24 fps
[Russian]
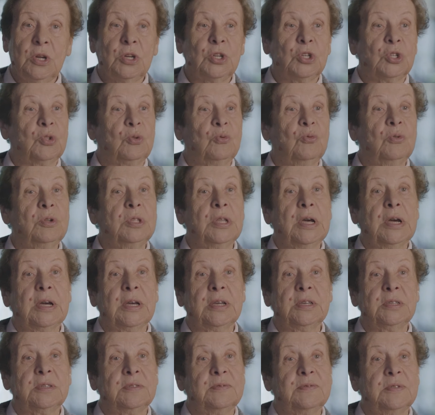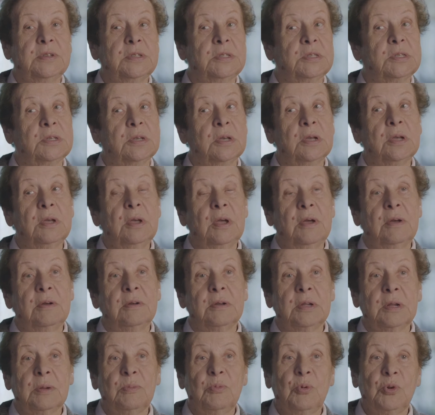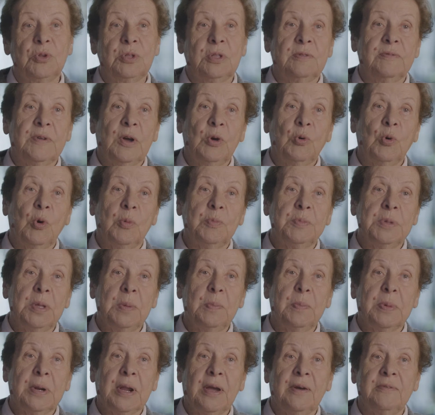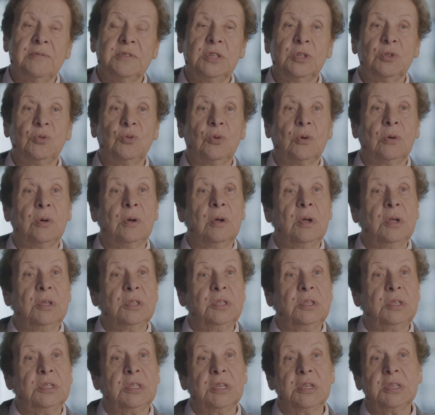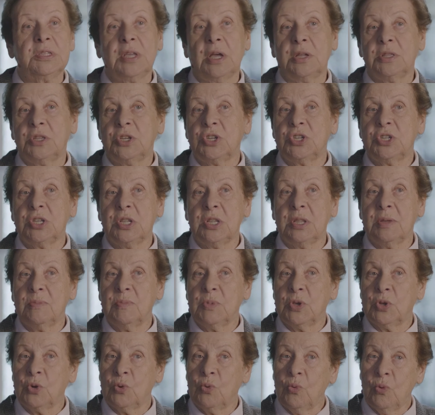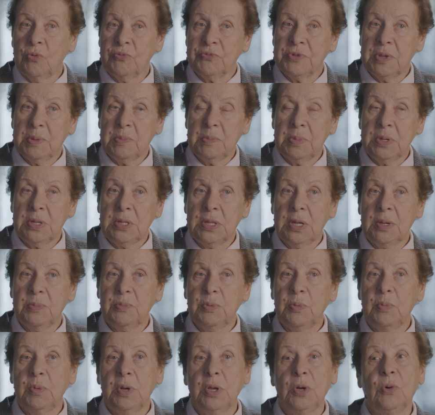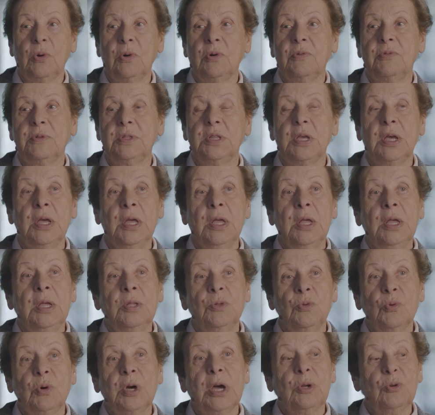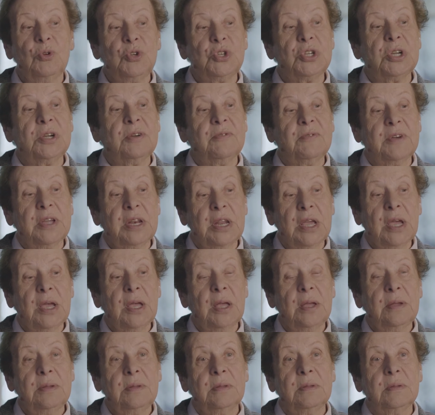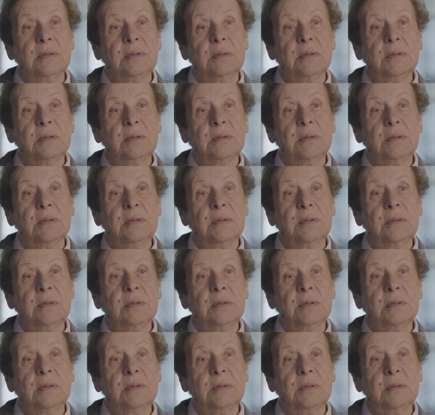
что он, оказывается, работал в «Окопной правде», но недостаточно номеров там было опубликовано. Ну, короче говоря,